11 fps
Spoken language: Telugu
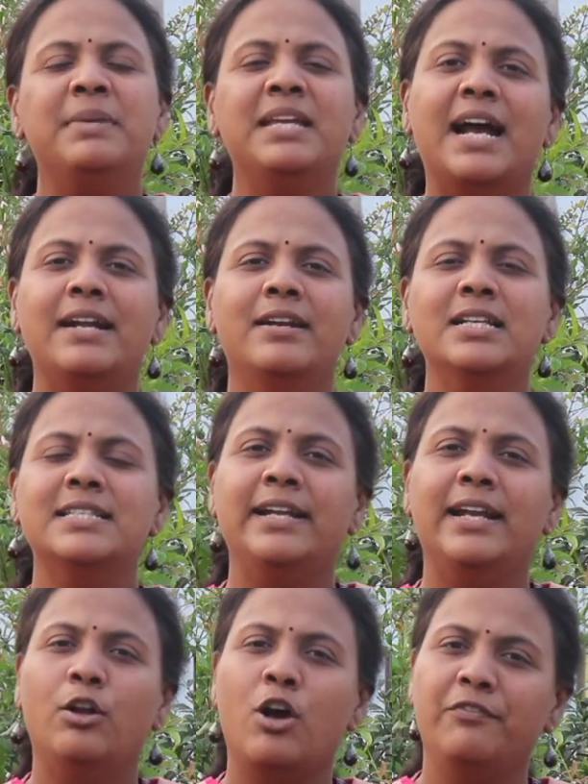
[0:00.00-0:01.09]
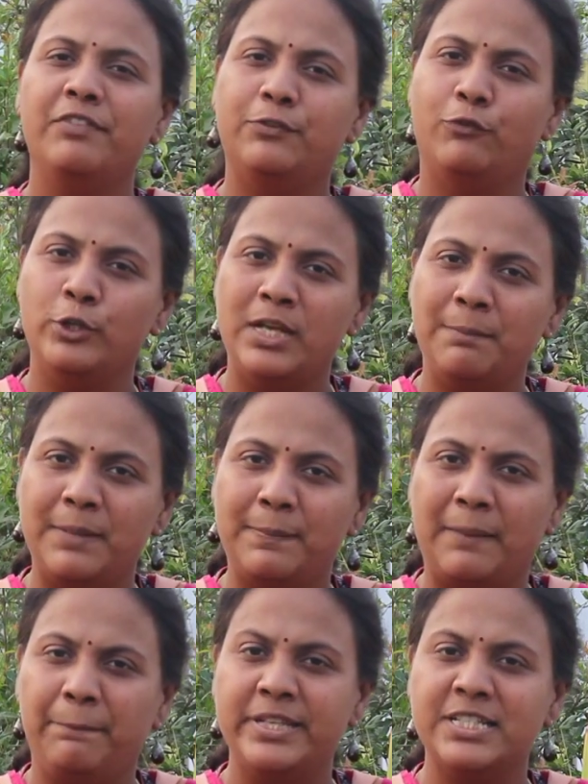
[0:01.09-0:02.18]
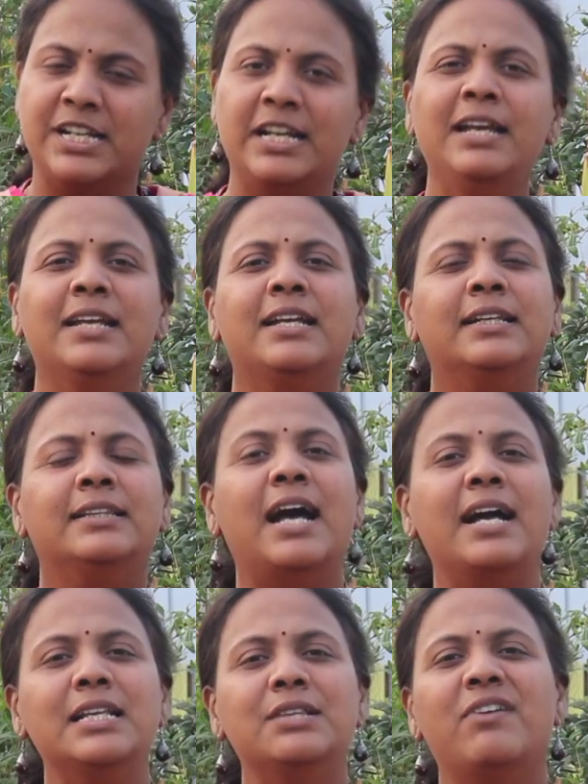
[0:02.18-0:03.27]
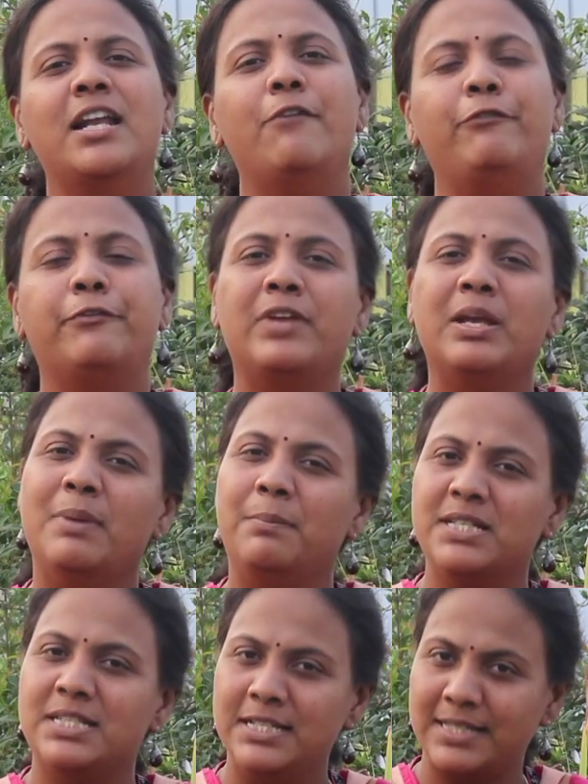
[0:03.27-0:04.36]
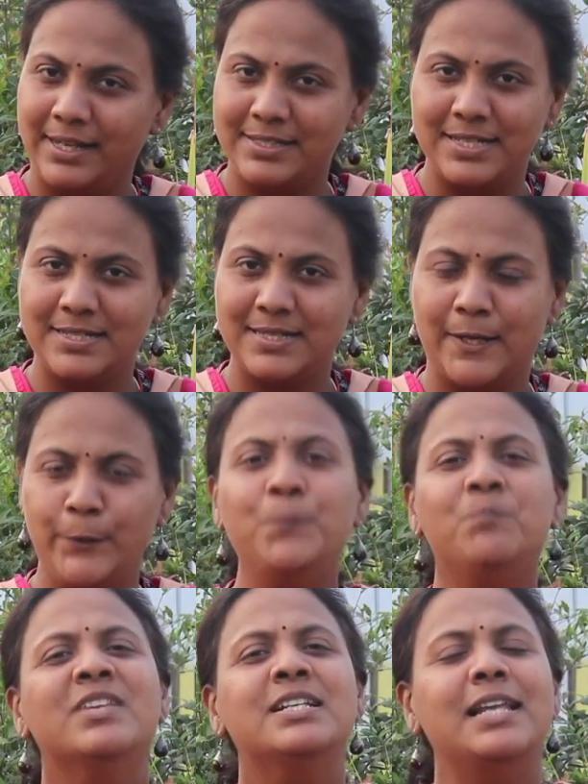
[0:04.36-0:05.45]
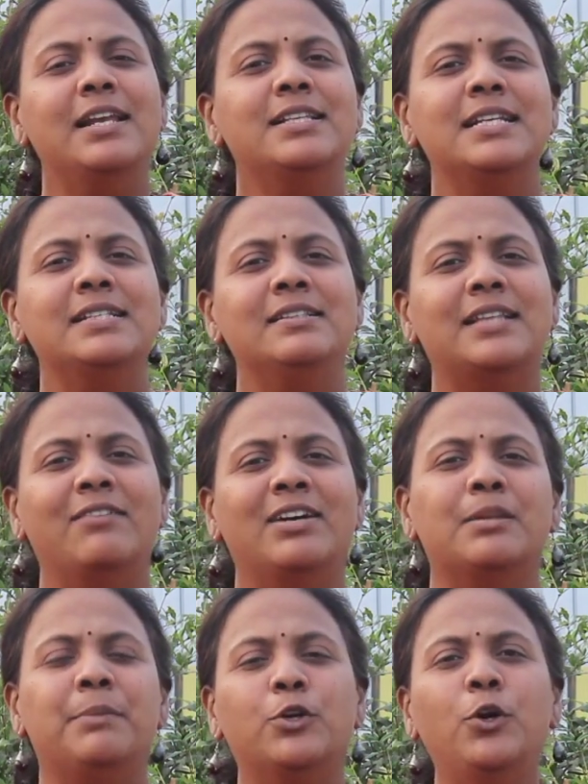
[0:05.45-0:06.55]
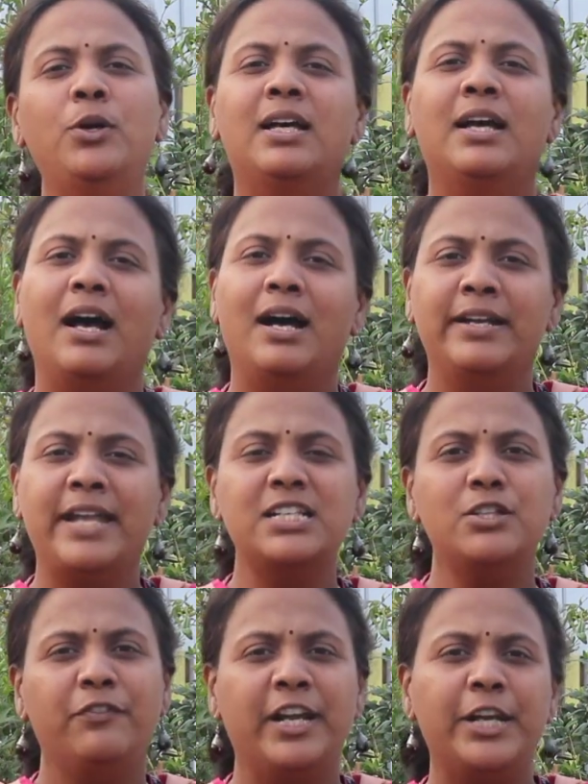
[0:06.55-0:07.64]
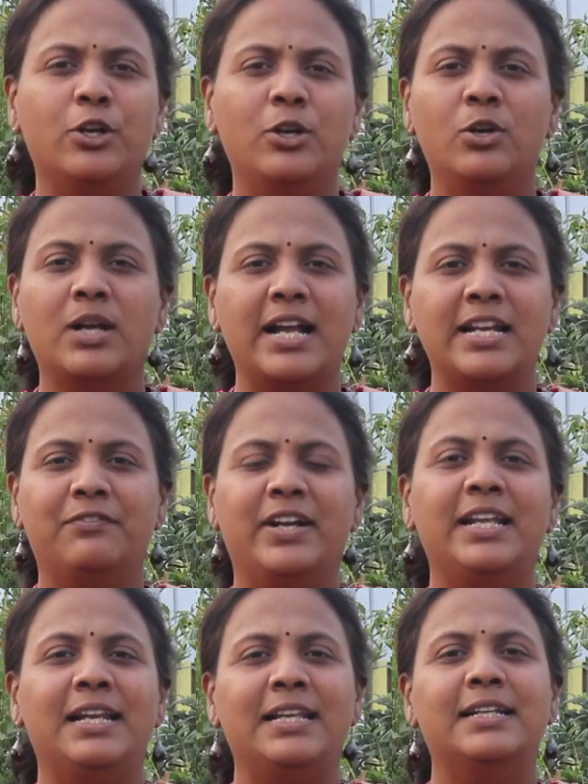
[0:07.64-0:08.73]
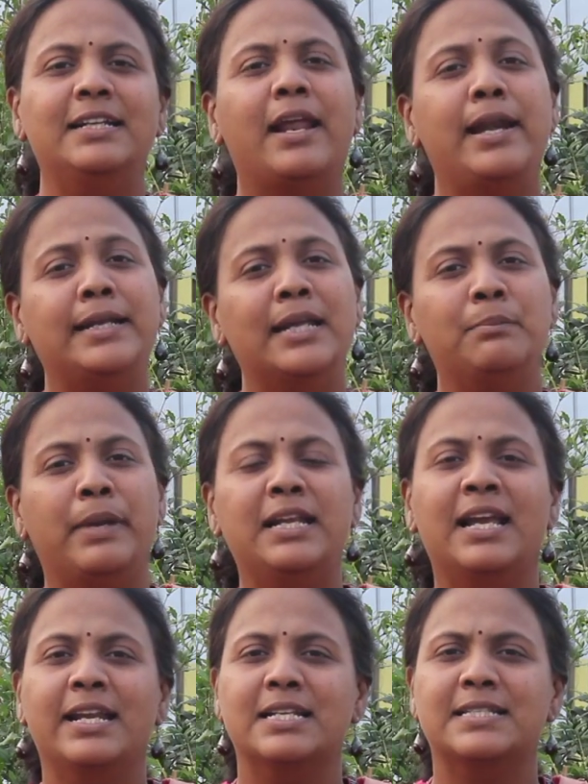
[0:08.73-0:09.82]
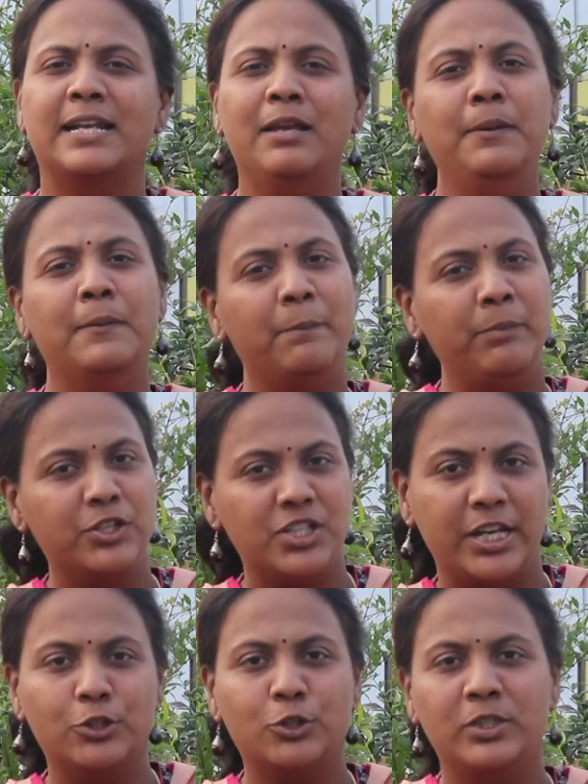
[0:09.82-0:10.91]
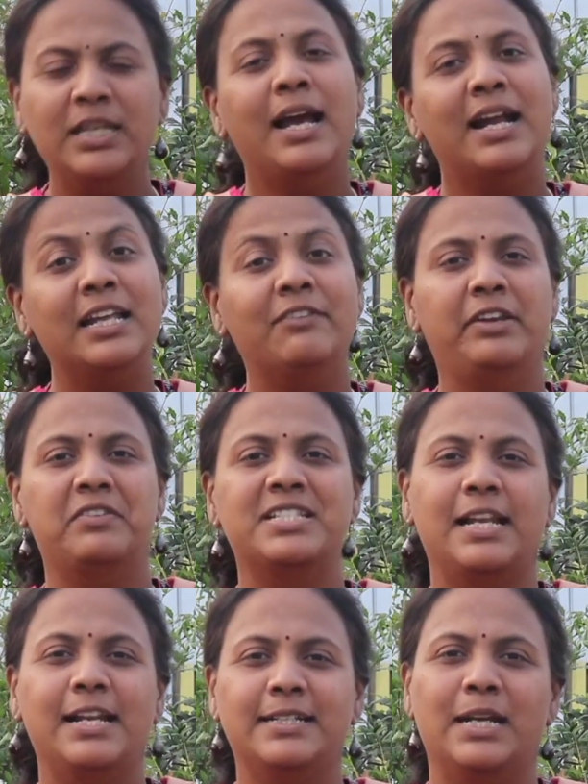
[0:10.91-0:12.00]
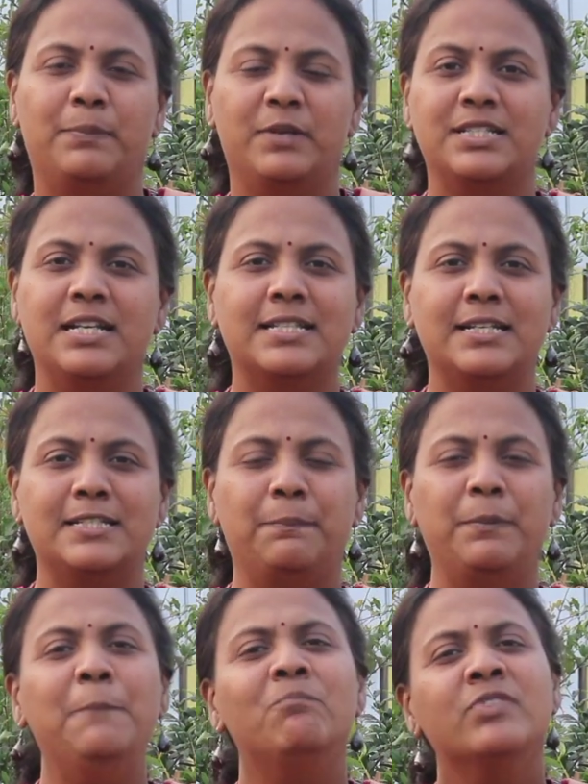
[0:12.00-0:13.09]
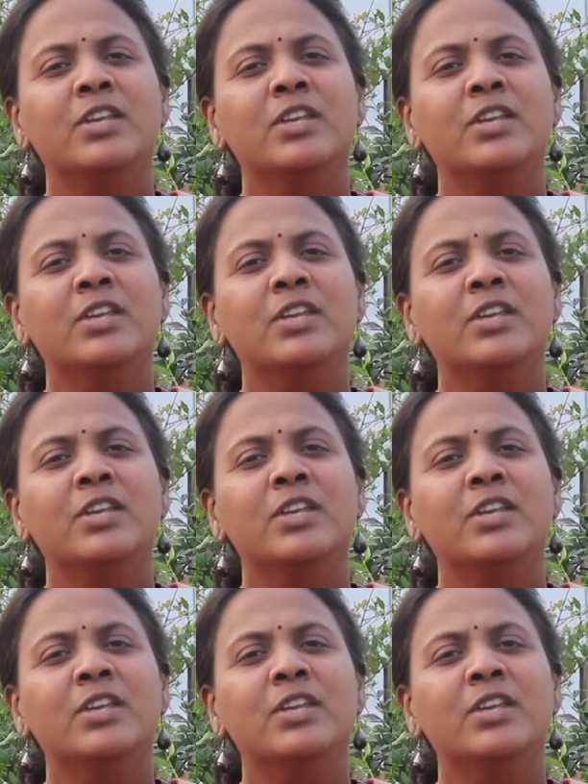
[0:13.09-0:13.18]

మీ అడ్రస్ అండ్ అలాంగ్ విత్ ఫోన్ నెంబర్ పంపించండి దాని ద్వారా ఫిఫ్టీ మెంబర్స్ని సెలెక్ట్ చేస్తాను సెలెక్ట్ చేసిన తర్వాత మీకు నెక్స్ట్ వీడియోలో కానివ్వండి లేదంటే రిటర్న్ మెయిల్ అయినా సరే మీకు చేరుతుంది అంటే ఎవరెవరు సెలెక్టెడ్ పర్సన్స్ అని చెప్పి